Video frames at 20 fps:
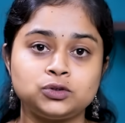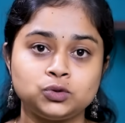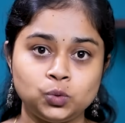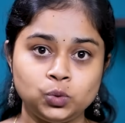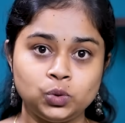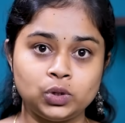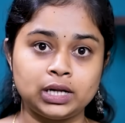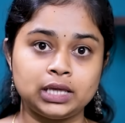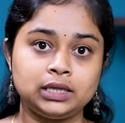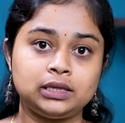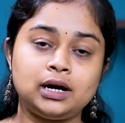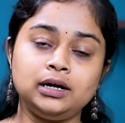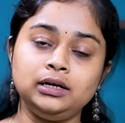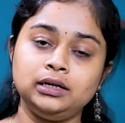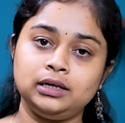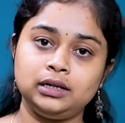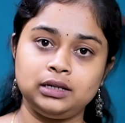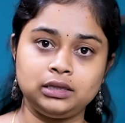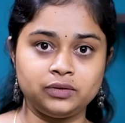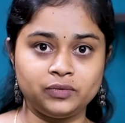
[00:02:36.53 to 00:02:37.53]
சூழ்நிலை தான்
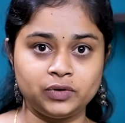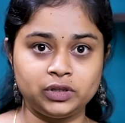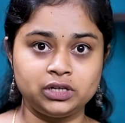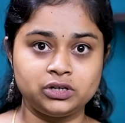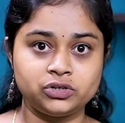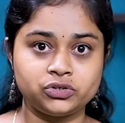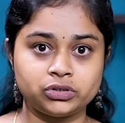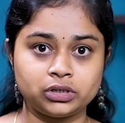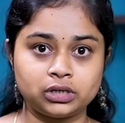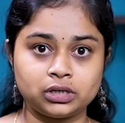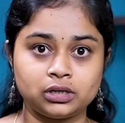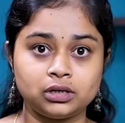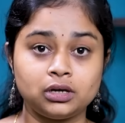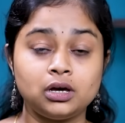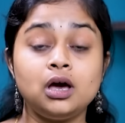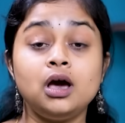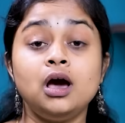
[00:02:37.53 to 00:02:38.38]
இருந்து வந்துட்டு இருக்கு